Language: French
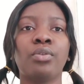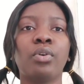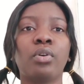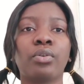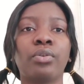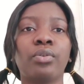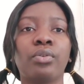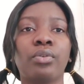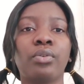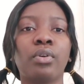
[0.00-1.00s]
Donc,
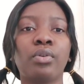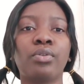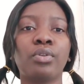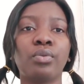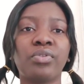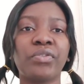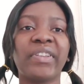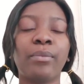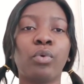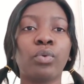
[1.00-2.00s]
euh, dans ce dossier,
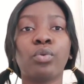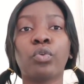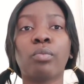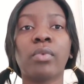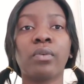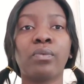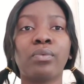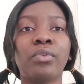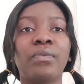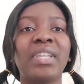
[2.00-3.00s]
vous avez beaucoup de documents que
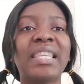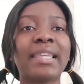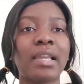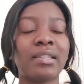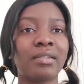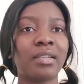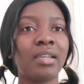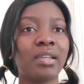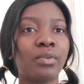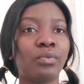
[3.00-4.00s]
vous devez
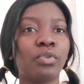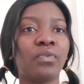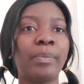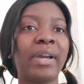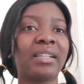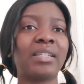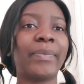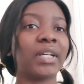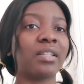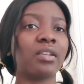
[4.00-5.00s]
légaliser. Vous devez
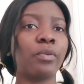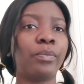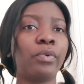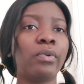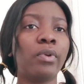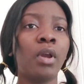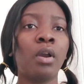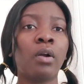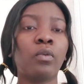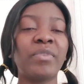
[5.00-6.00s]
partir, par exemple,
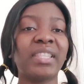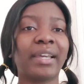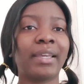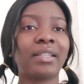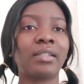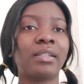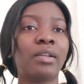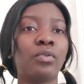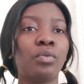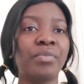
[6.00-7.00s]
au MINREX
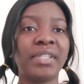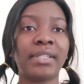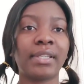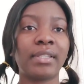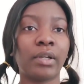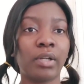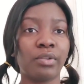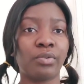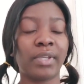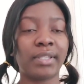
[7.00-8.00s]
qui est le ministère des
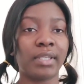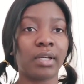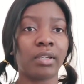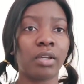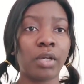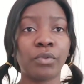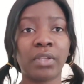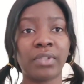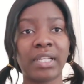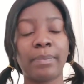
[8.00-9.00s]
Relations extérieures.
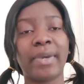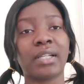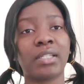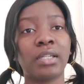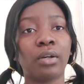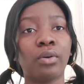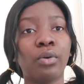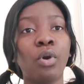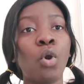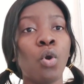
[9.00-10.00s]
Vous allez partir euh,